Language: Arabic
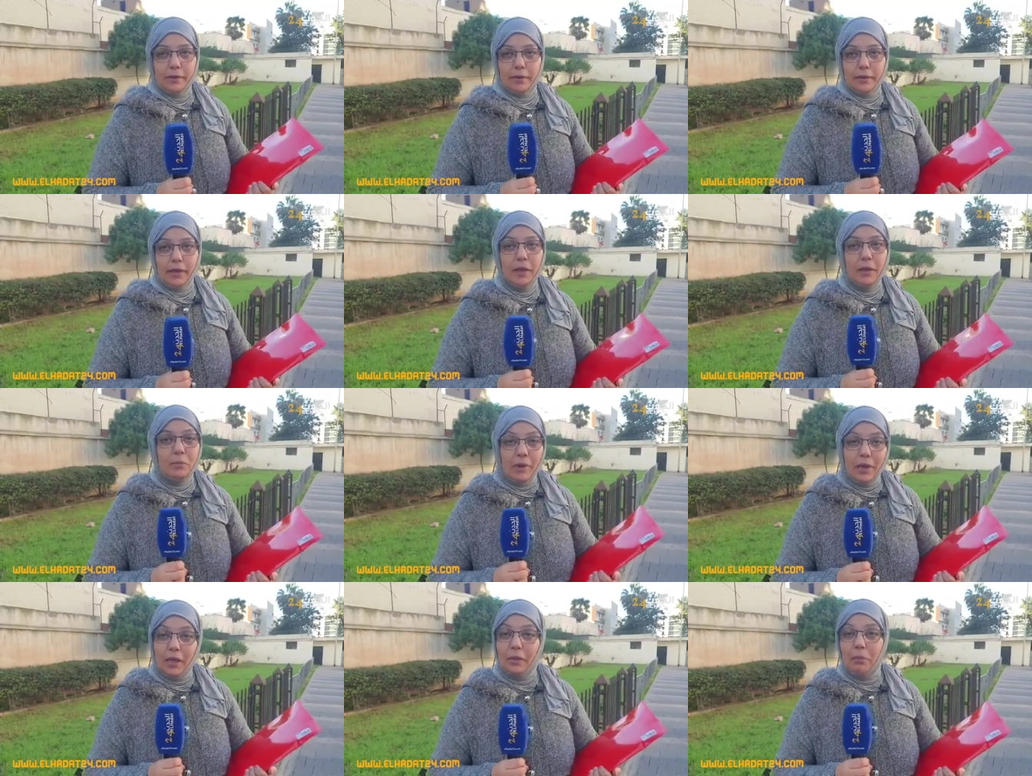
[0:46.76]
يعني
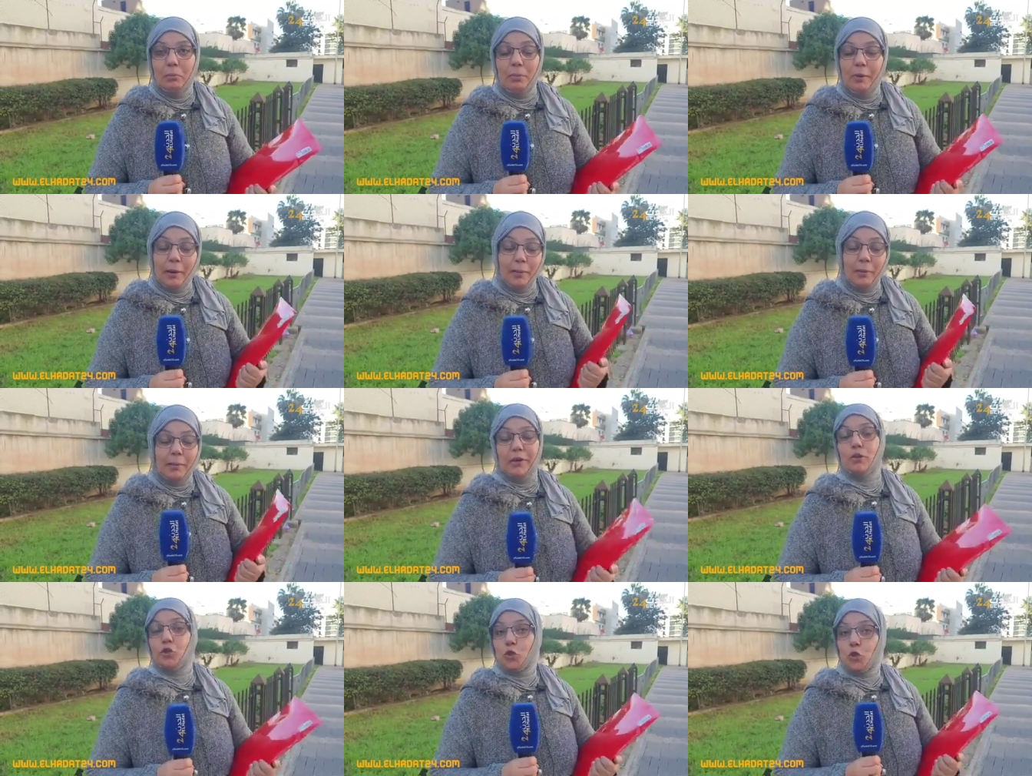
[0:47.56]
من هذا المباراه
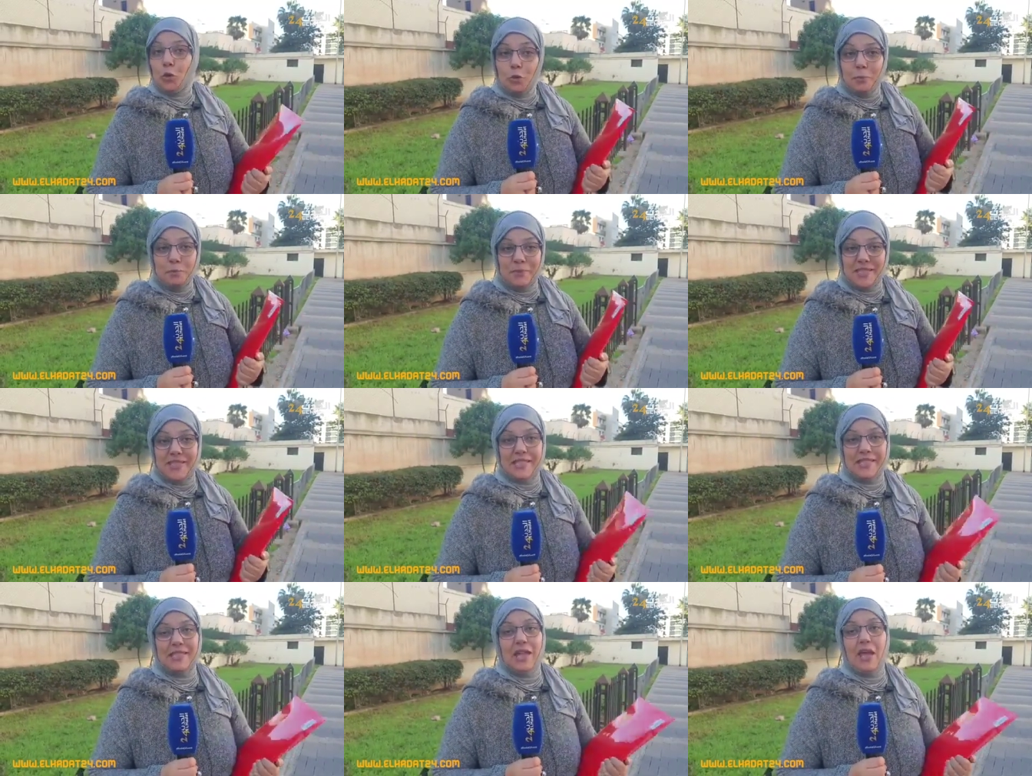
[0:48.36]
كنشكرو
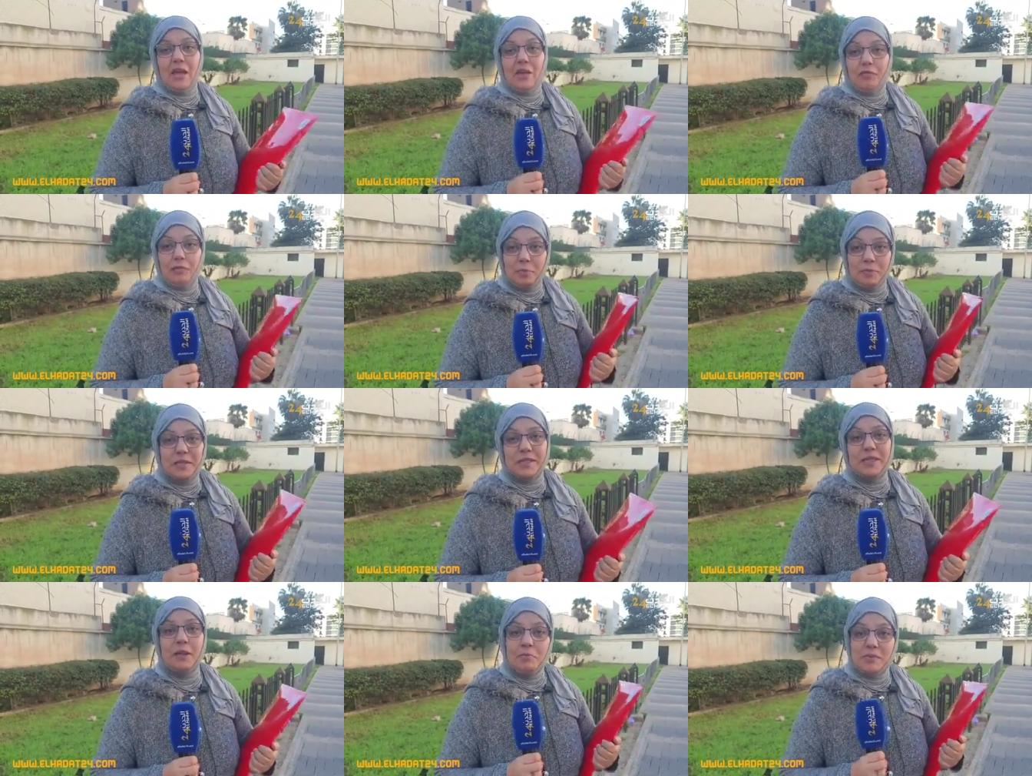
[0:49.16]
بزاف
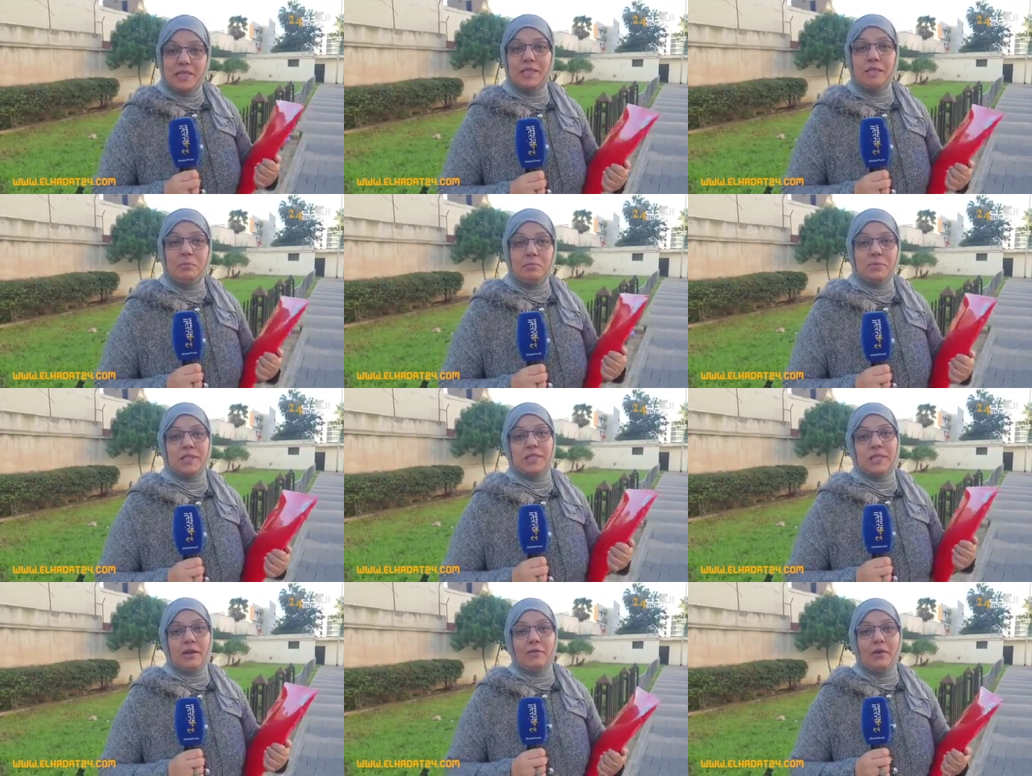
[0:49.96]
بزاف بزاف
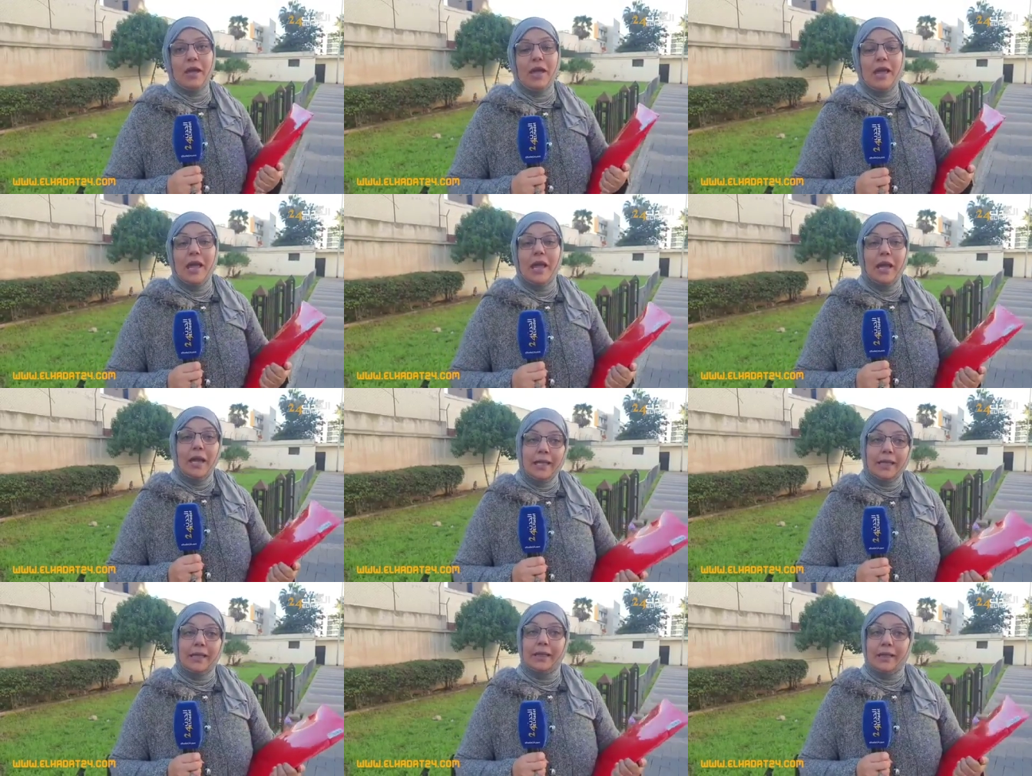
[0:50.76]
بزاف
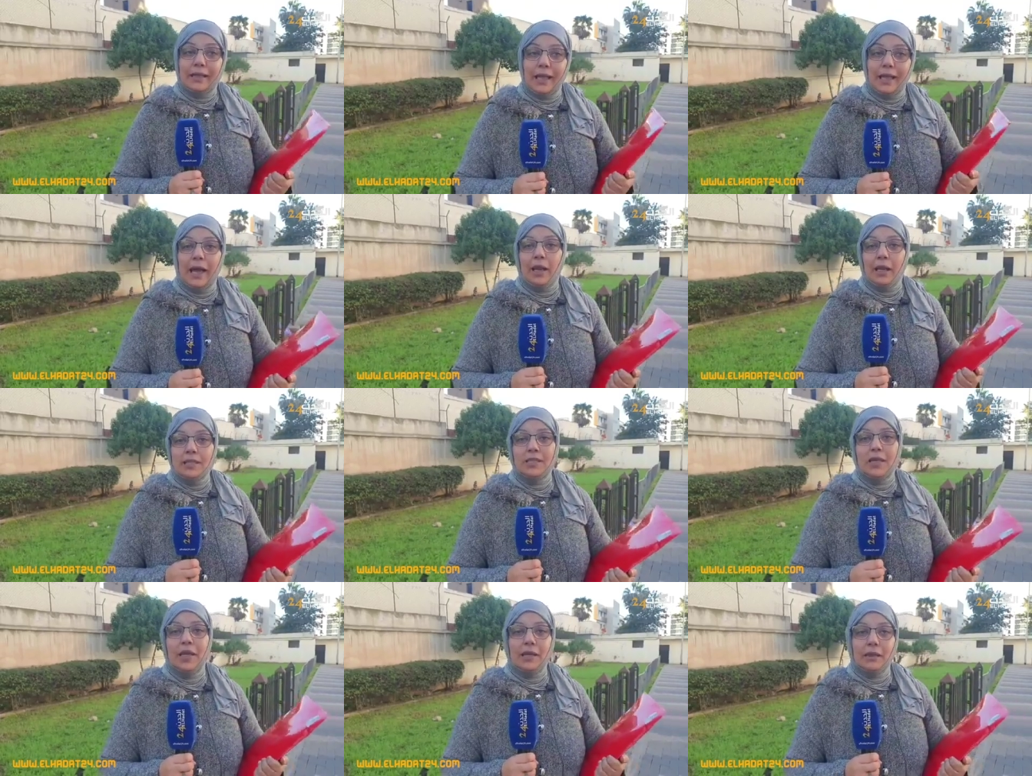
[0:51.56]
حيت النهار
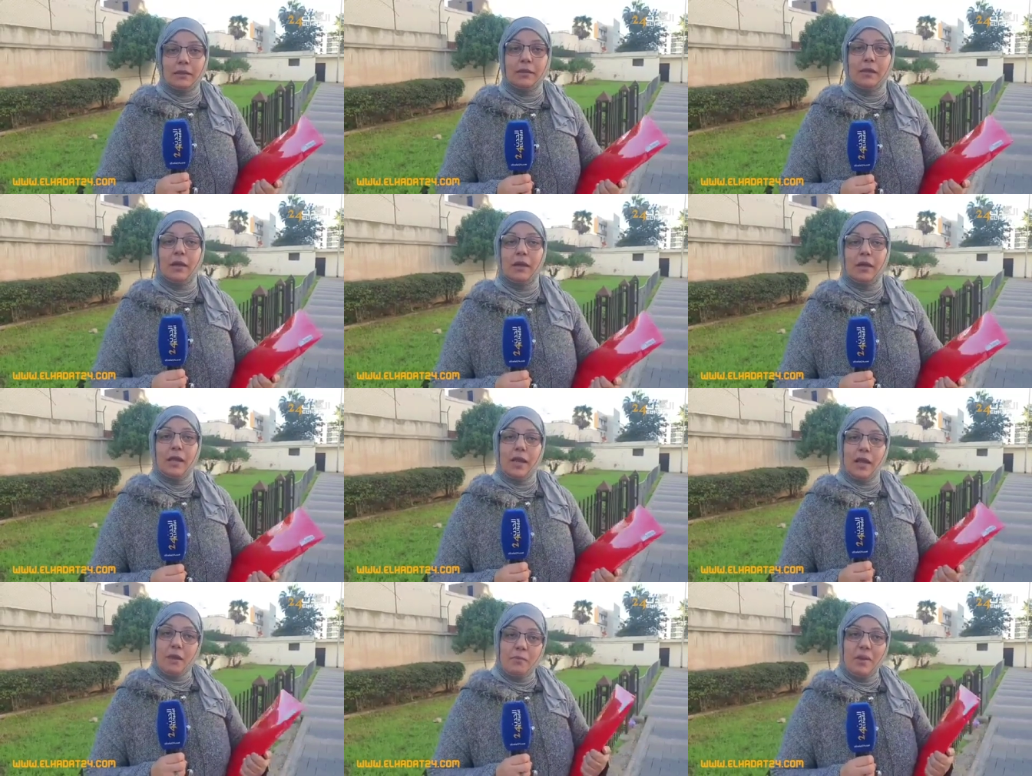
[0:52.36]
اللي تحط
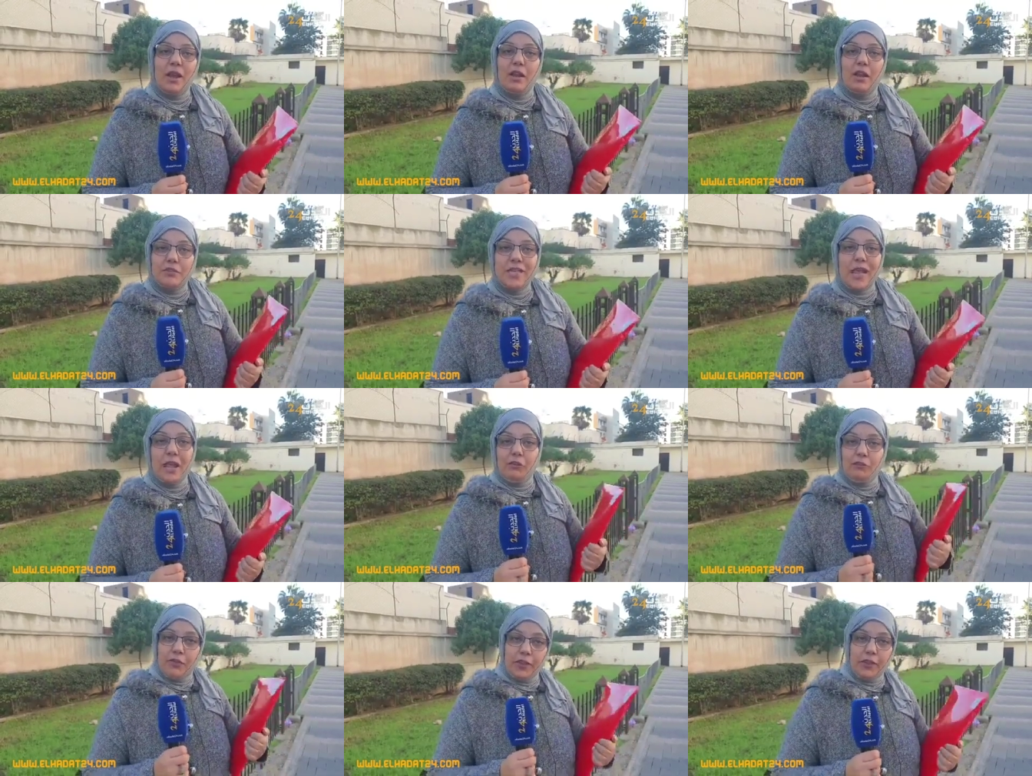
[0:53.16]
الملف
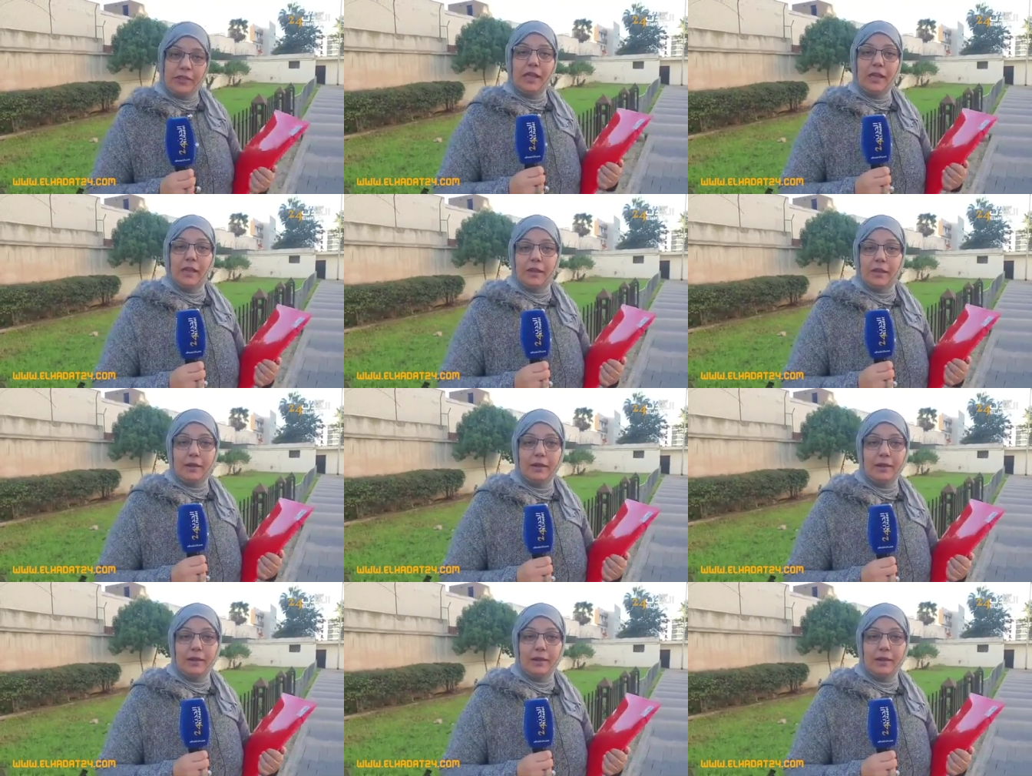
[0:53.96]
تاعي في يديه